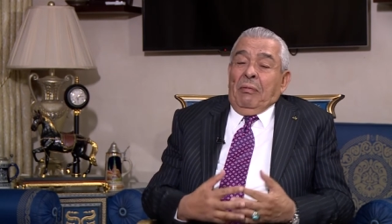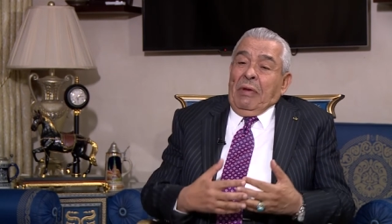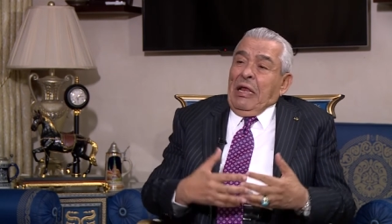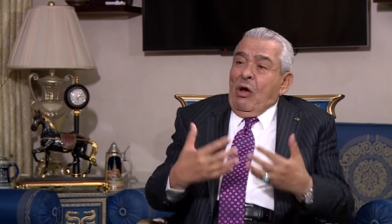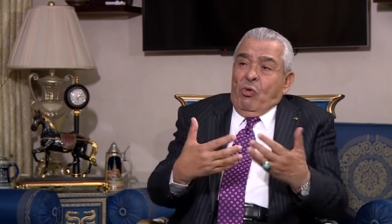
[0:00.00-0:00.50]

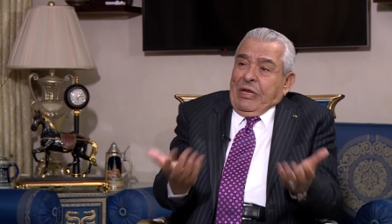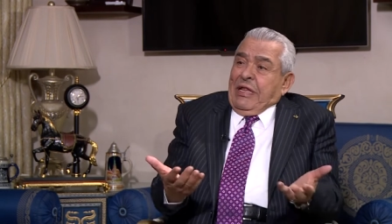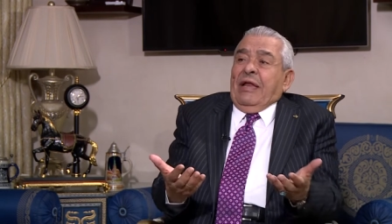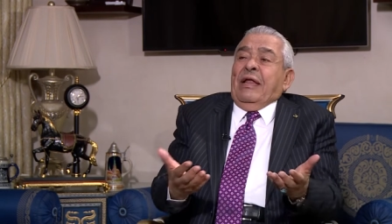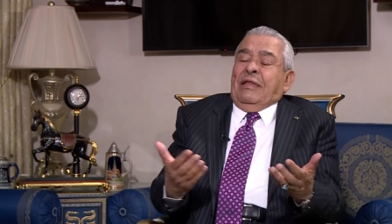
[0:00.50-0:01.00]
لا أريد
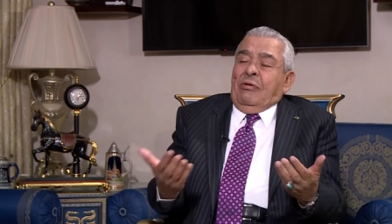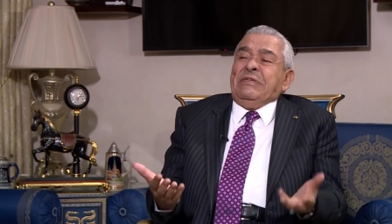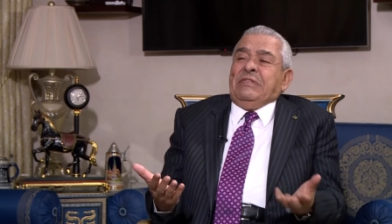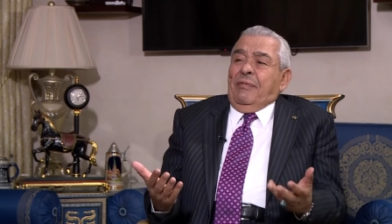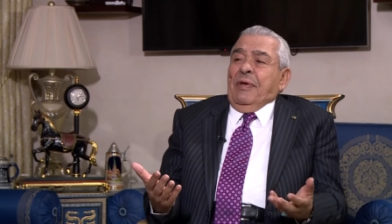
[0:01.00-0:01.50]
أن
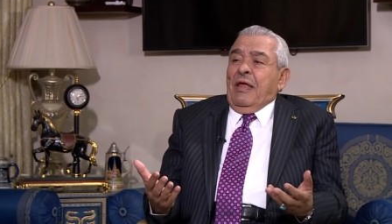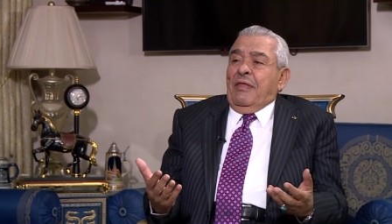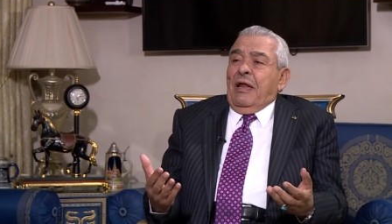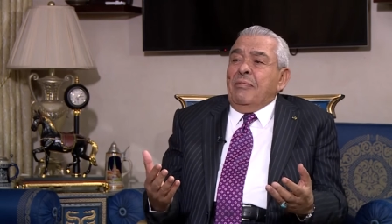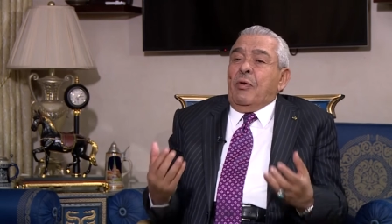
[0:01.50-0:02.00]
أتوسع بهذا
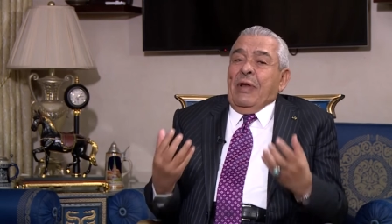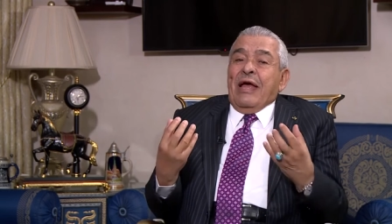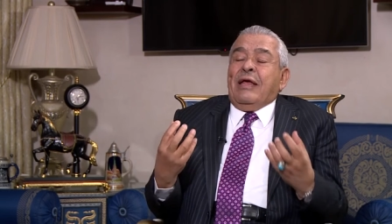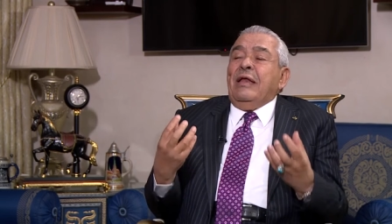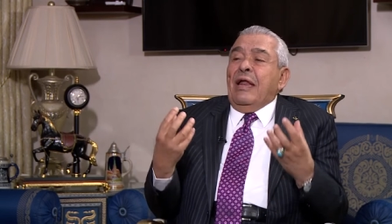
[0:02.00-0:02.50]
الأمر
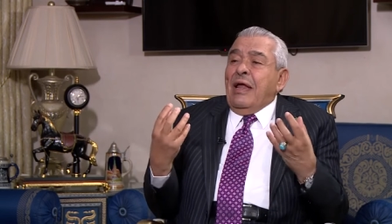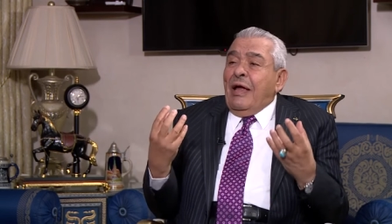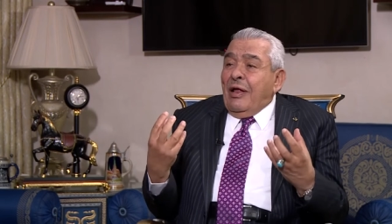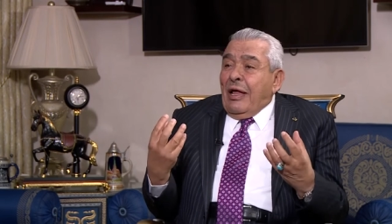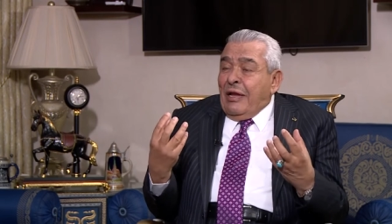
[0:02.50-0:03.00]

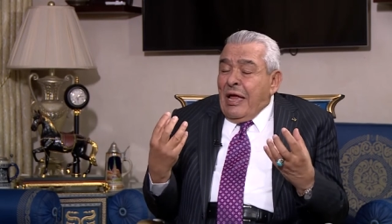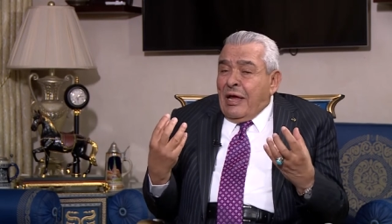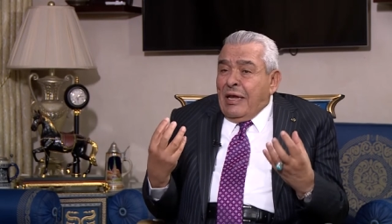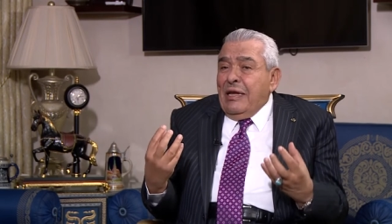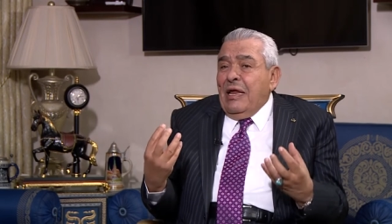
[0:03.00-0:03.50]
لكننا
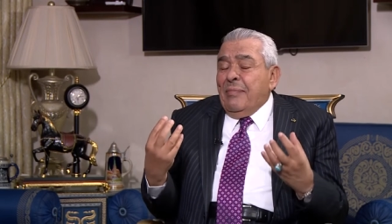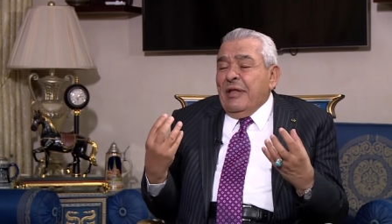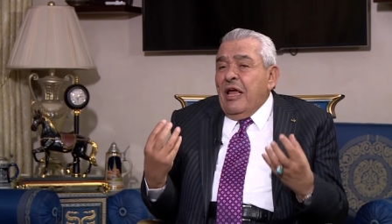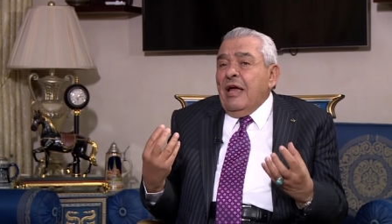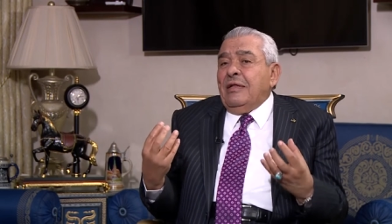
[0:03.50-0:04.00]
لكني
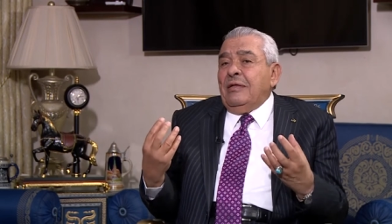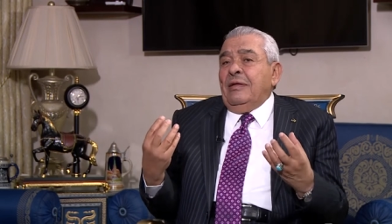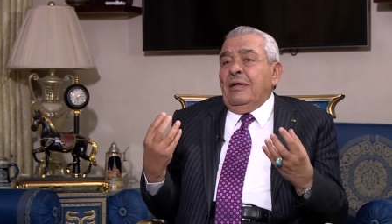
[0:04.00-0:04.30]
بدأت